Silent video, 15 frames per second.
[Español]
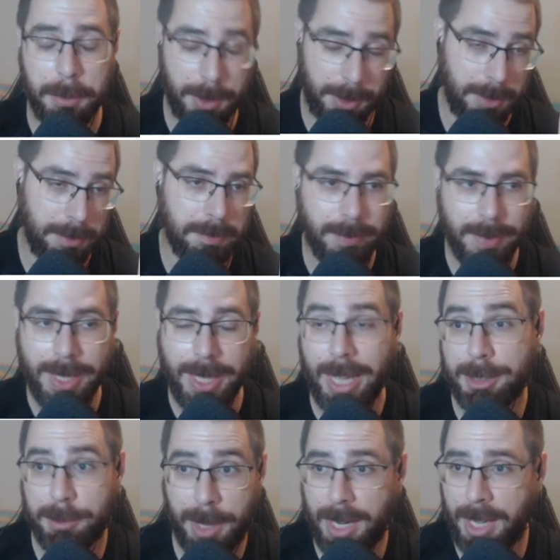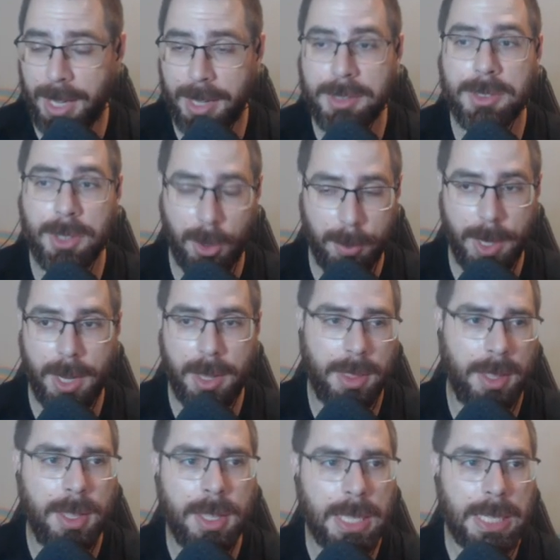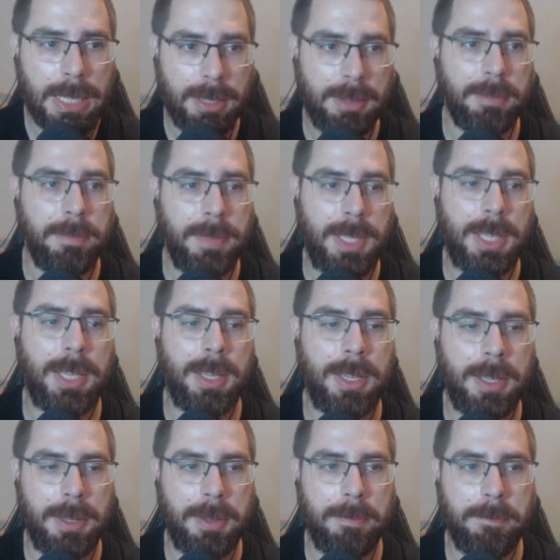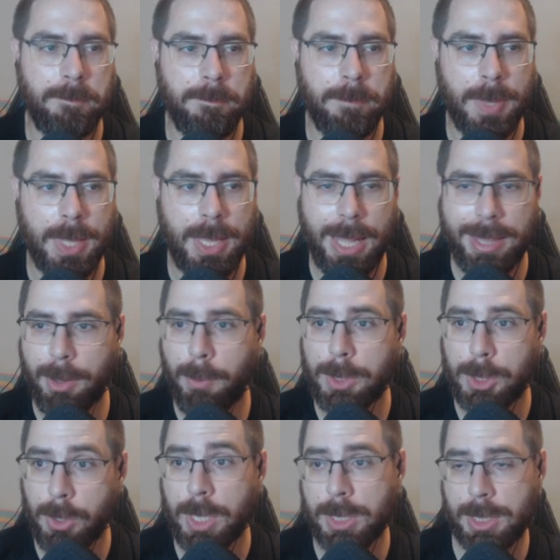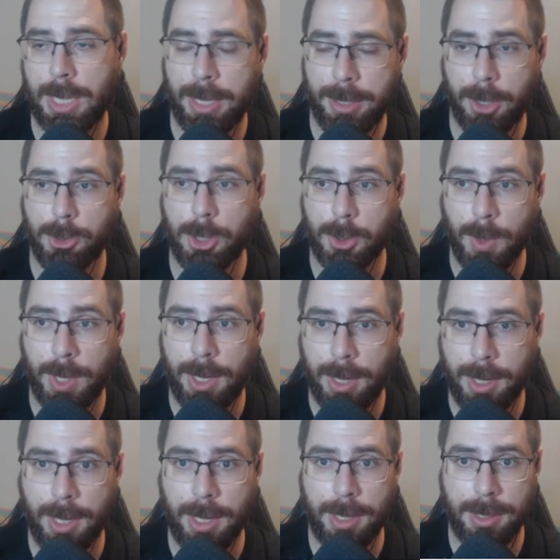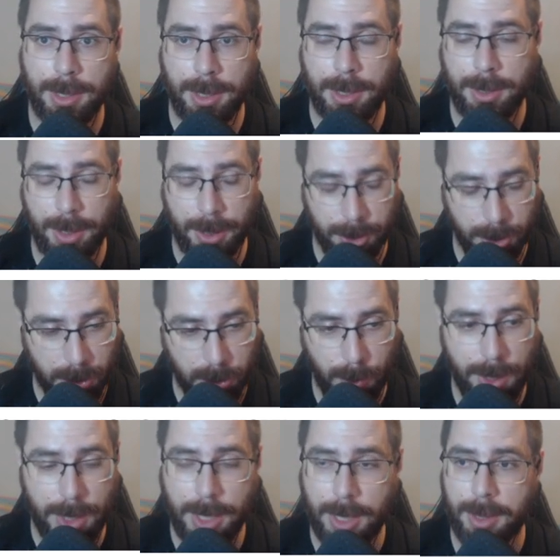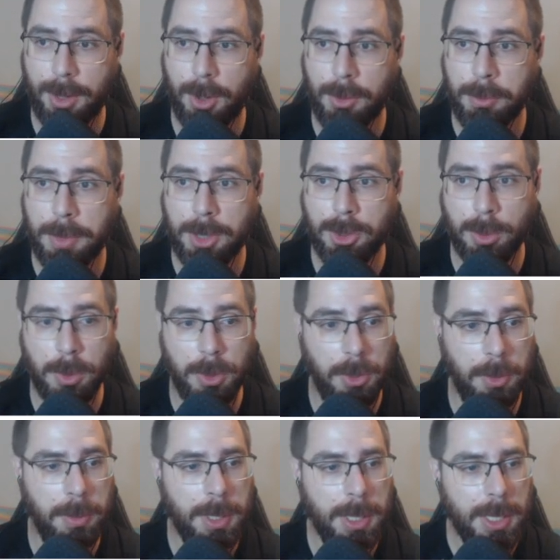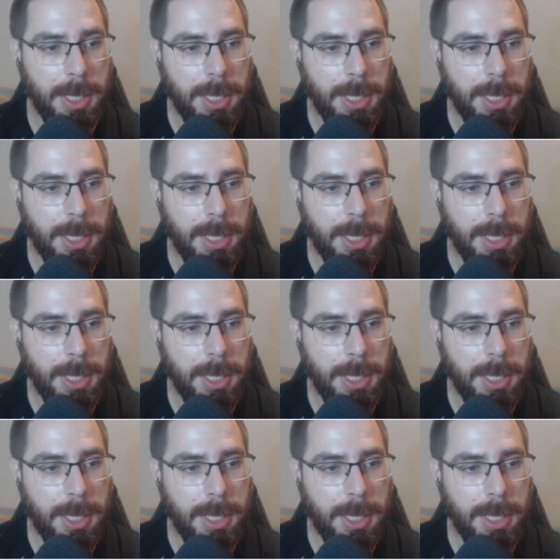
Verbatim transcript: Bueno, es Belial, se lo merece. Em, hace cuestionarse la heterosexualidad, a hombres como yo.